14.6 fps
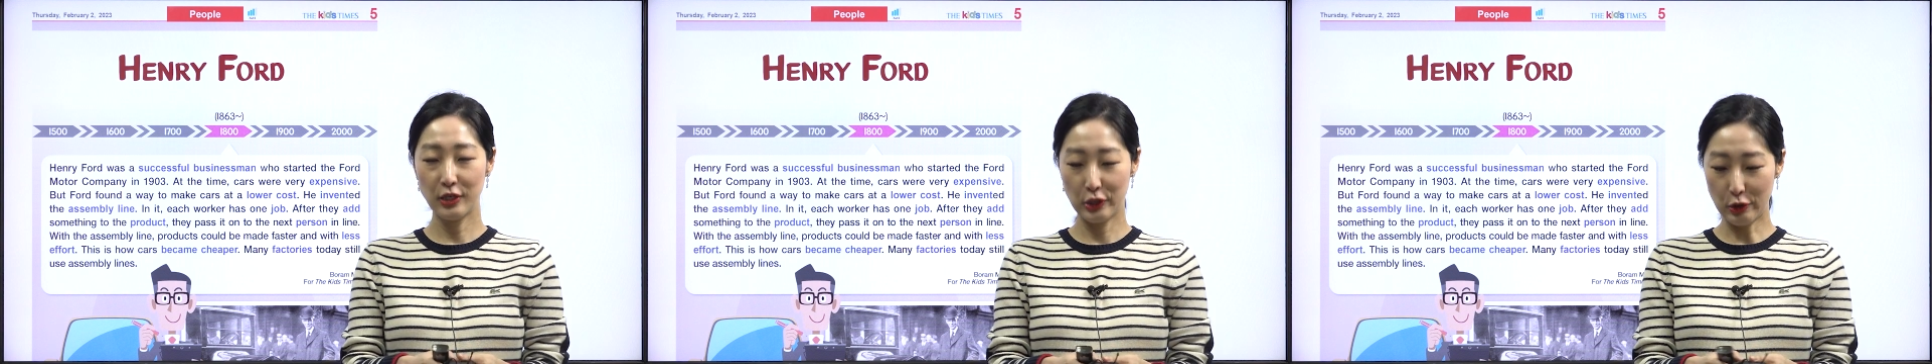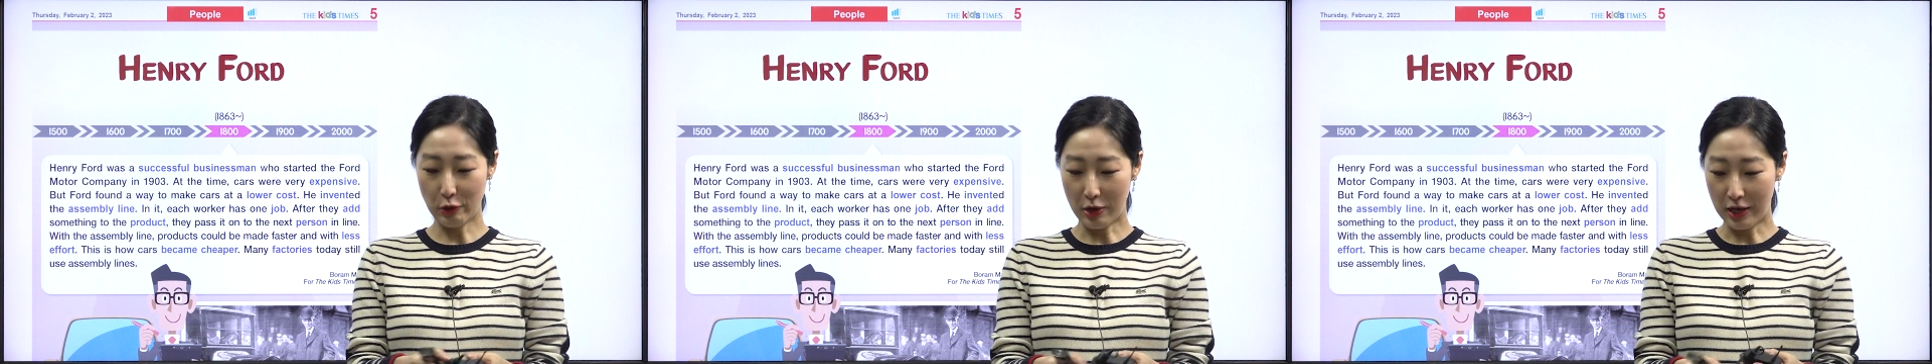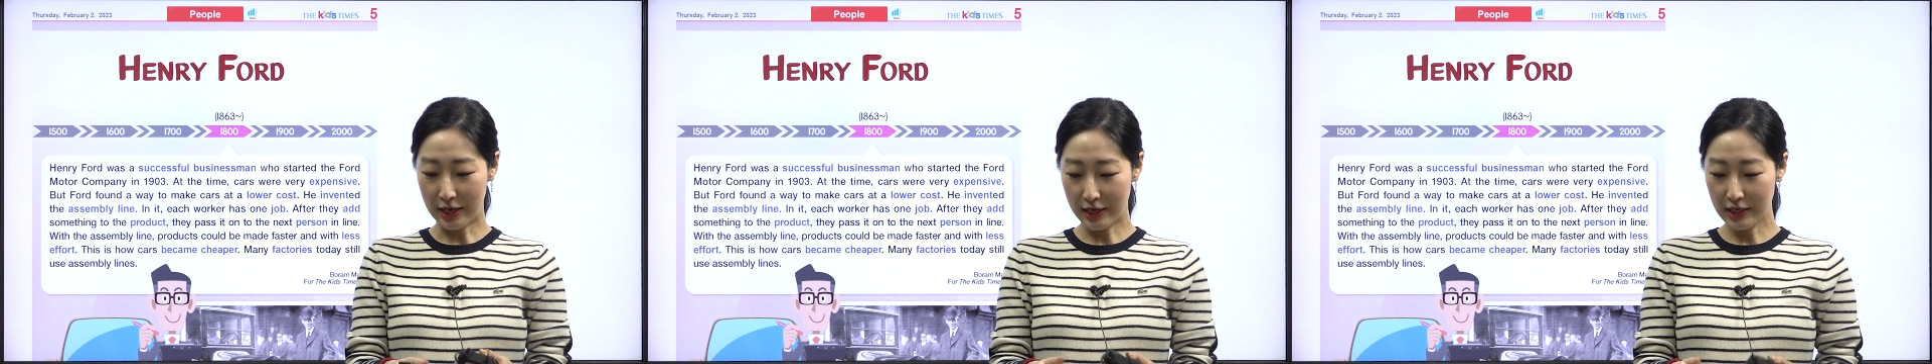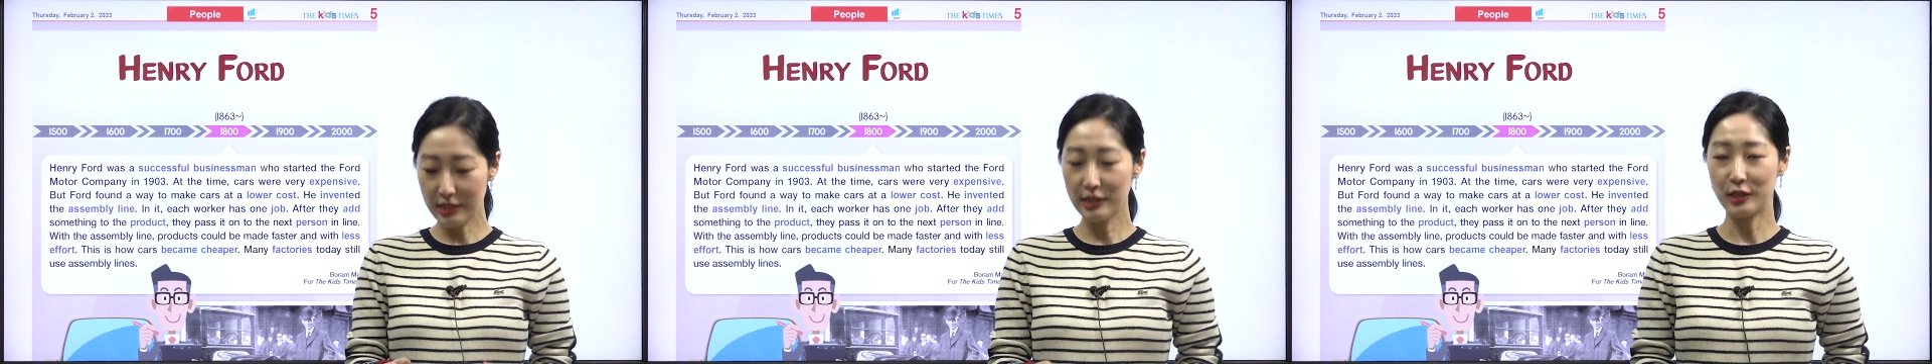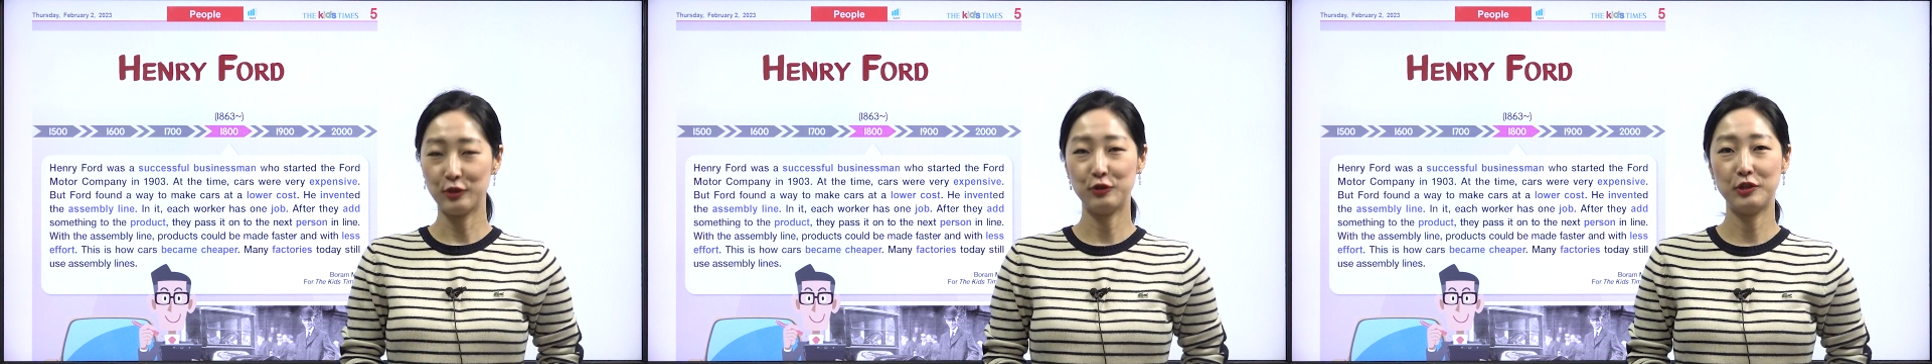기여한
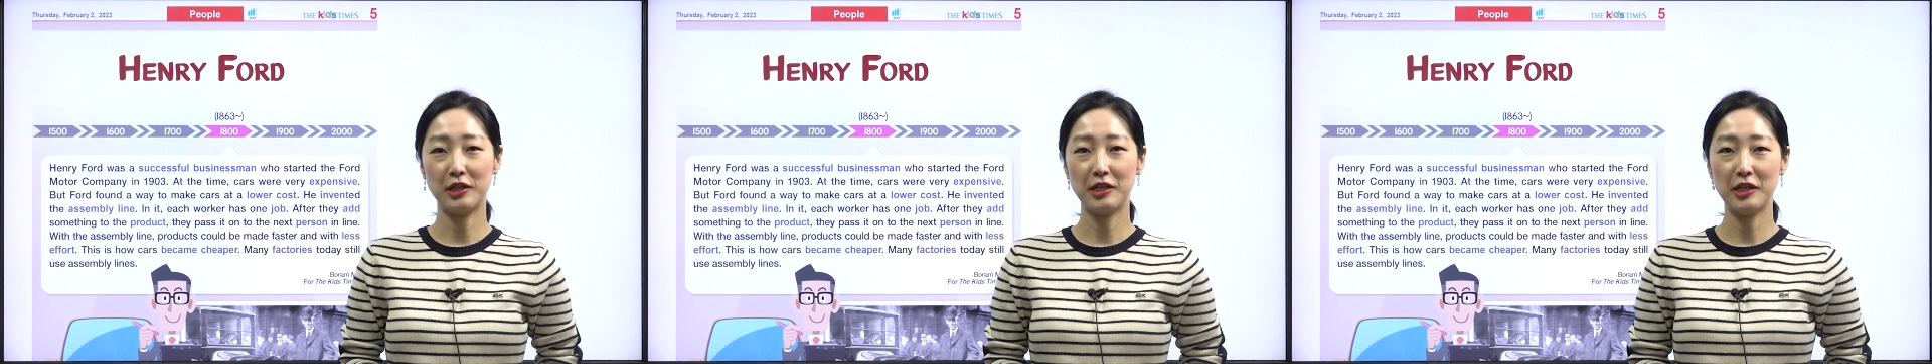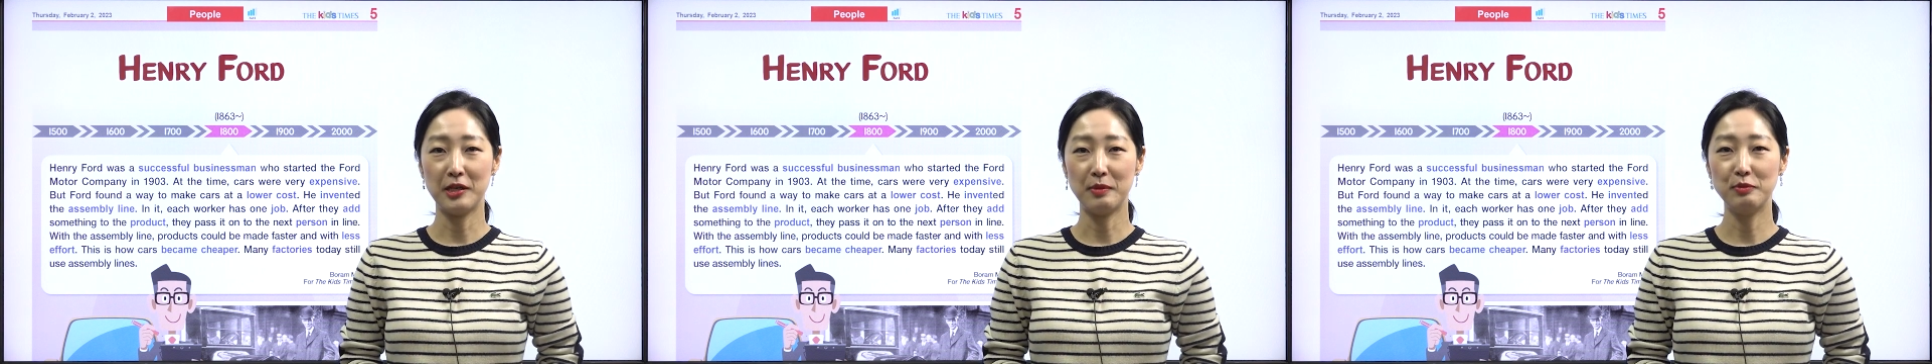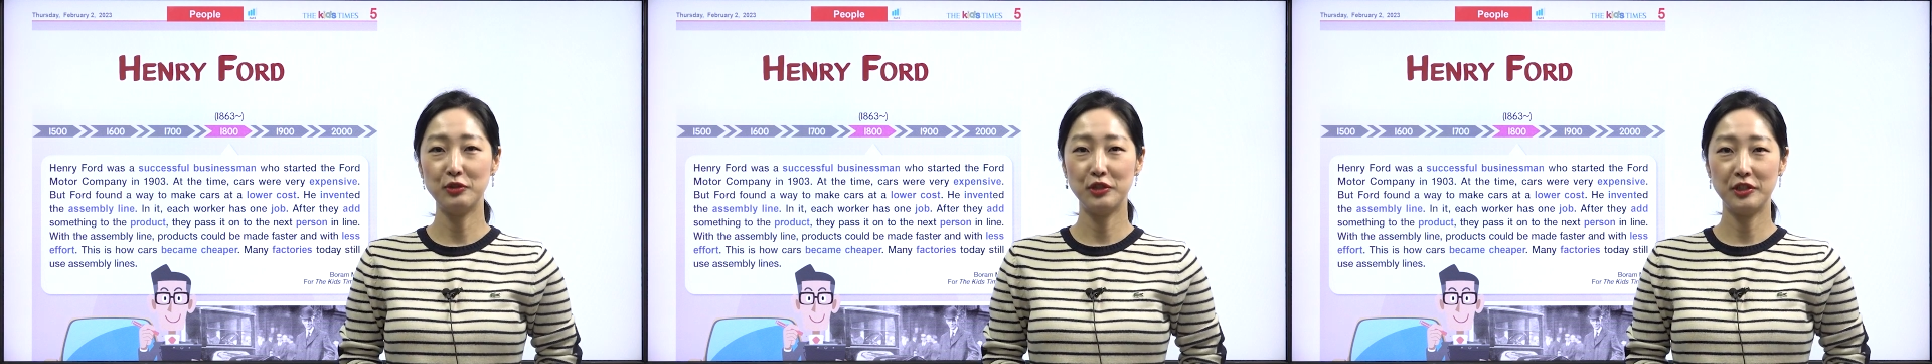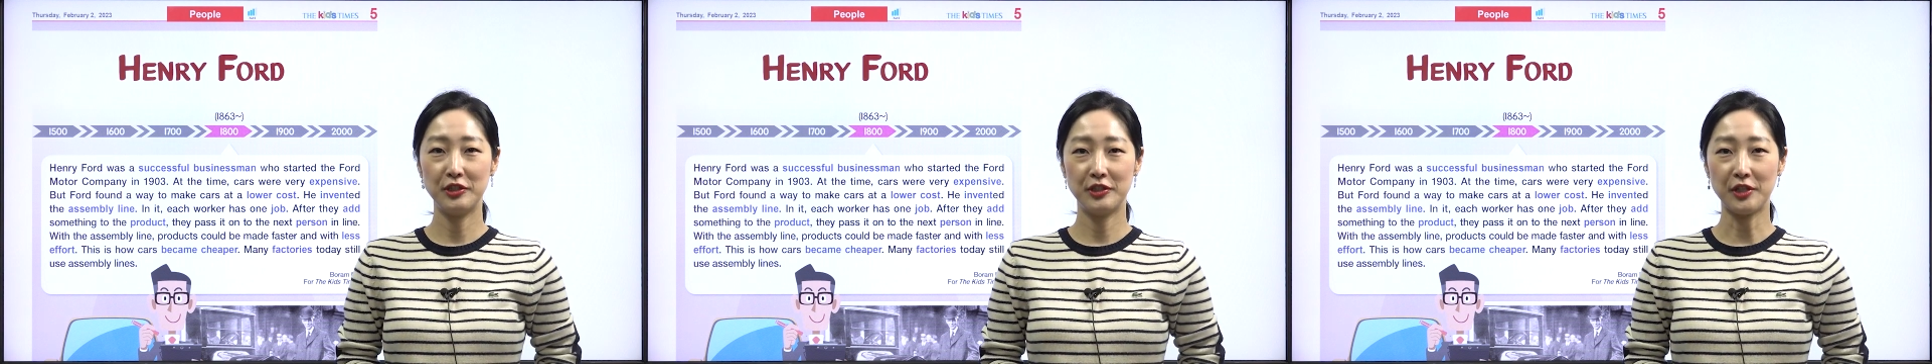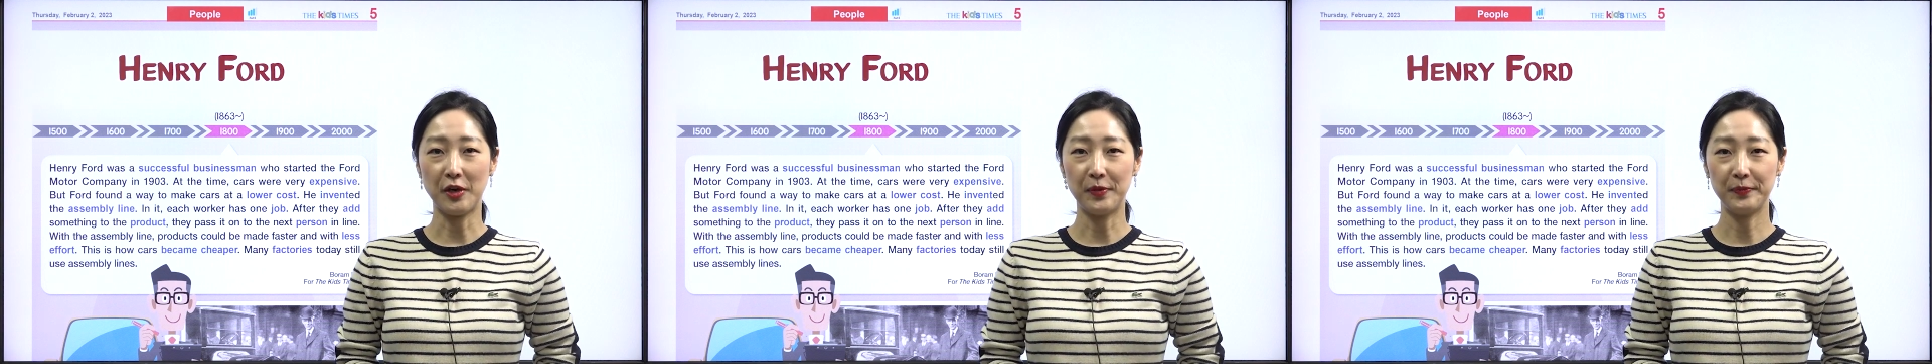아주 대단한
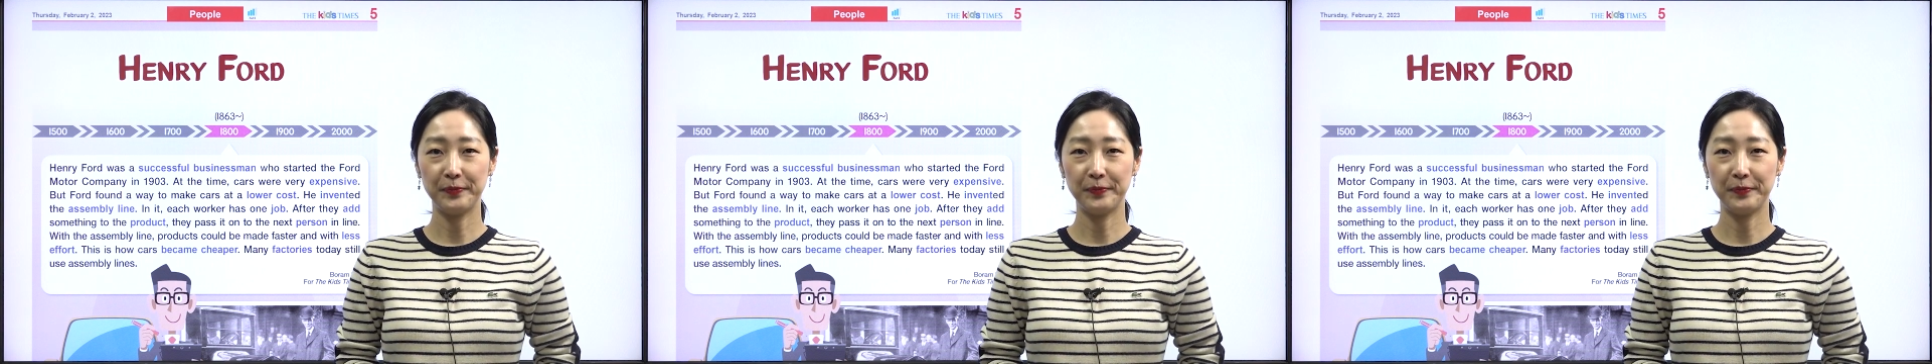분이시죠.